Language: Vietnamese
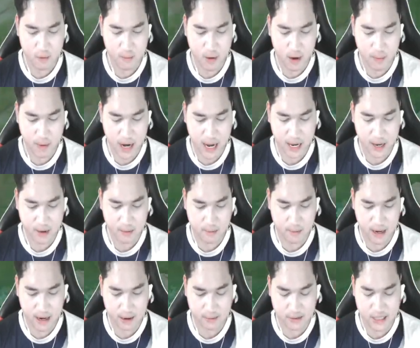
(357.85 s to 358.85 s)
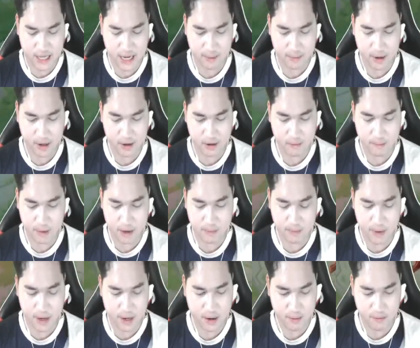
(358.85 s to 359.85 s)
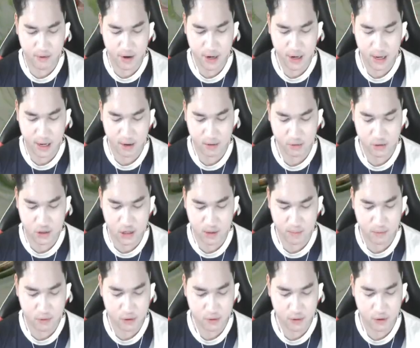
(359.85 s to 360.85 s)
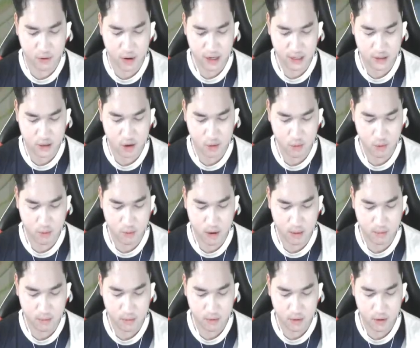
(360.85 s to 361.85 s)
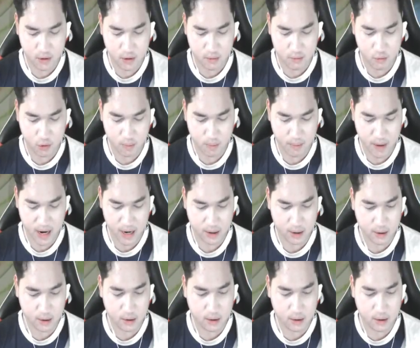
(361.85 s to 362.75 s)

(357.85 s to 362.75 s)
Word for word: còn bạn ấy bà đọc xe thì nhóm phình phình vừa đi này cũng cho pu chúng mình quạt let's go bút bấm bút phán